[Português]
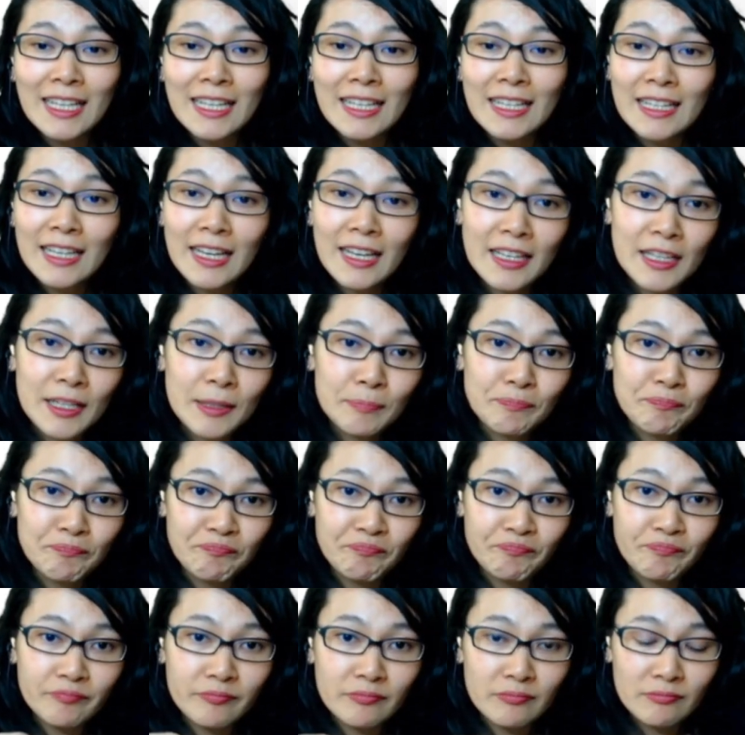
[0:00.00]
E aí,
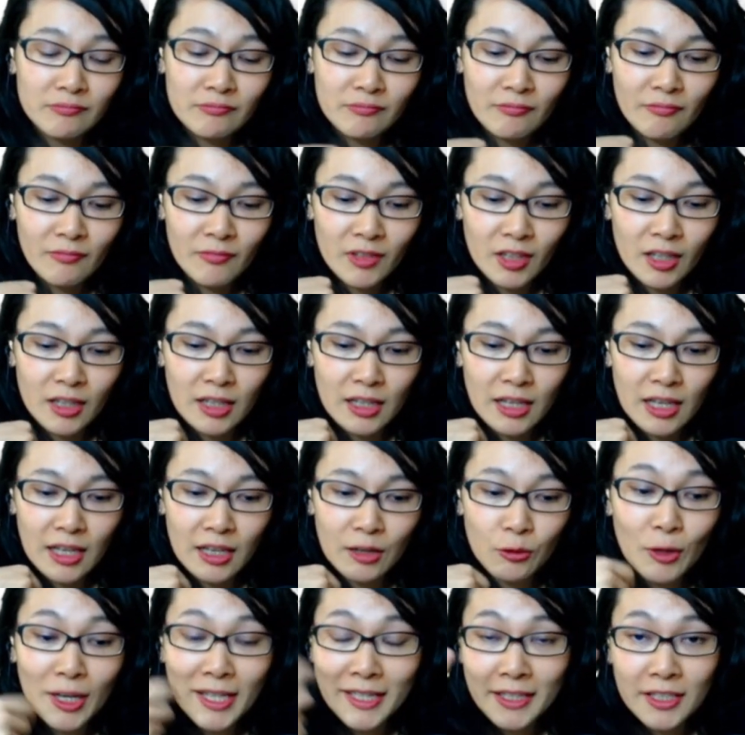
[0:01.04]
é,
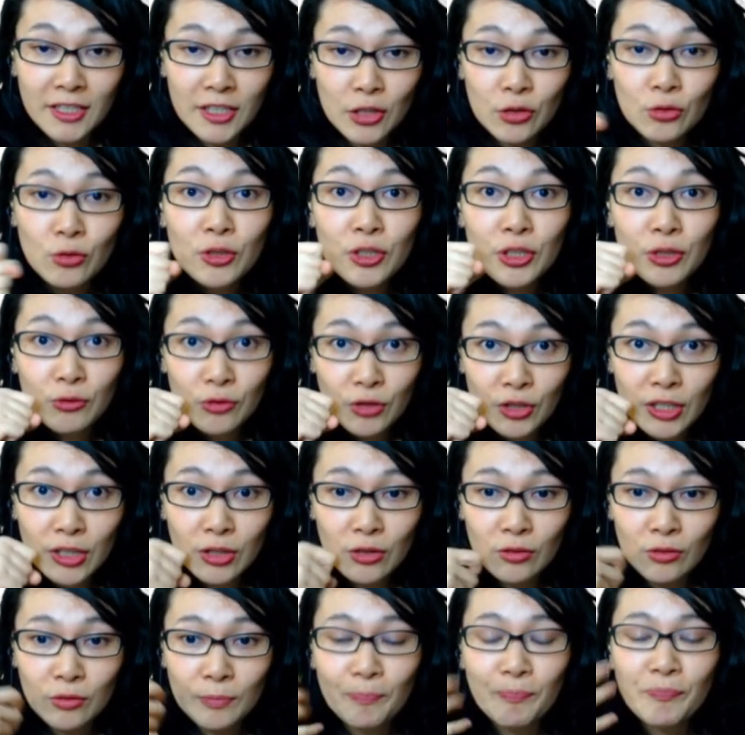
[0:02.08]
o SG surgiu
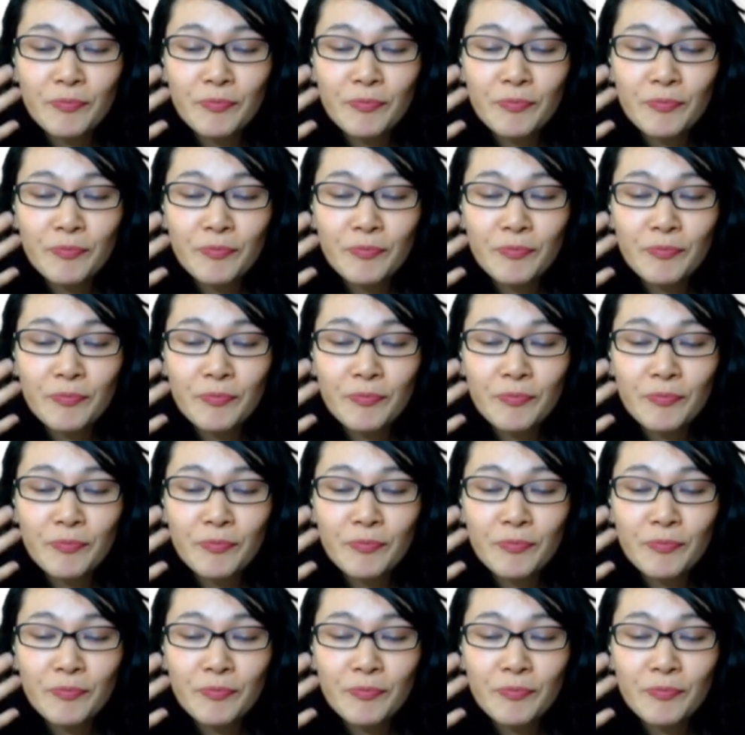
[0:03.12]
disso.